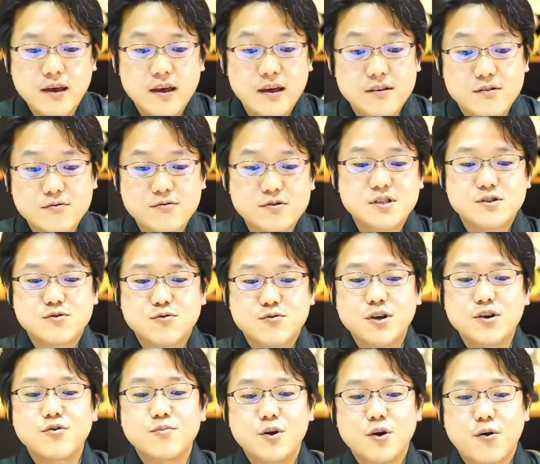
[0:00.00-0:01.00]
え少し取
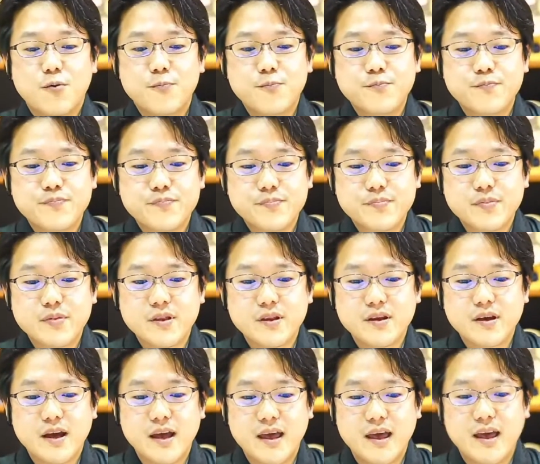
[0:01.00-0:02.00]
り組みを、
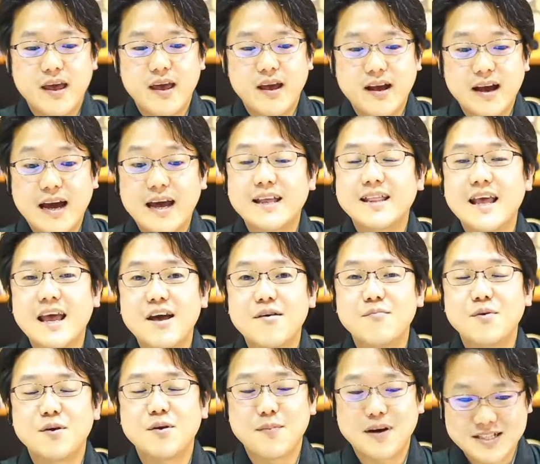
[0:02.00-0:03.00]
え変えて
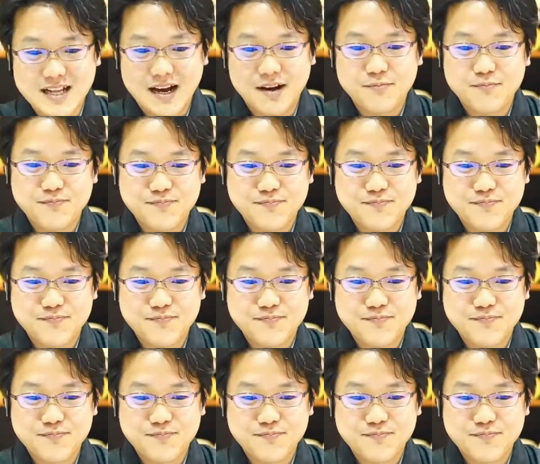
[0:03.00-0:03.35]
みました。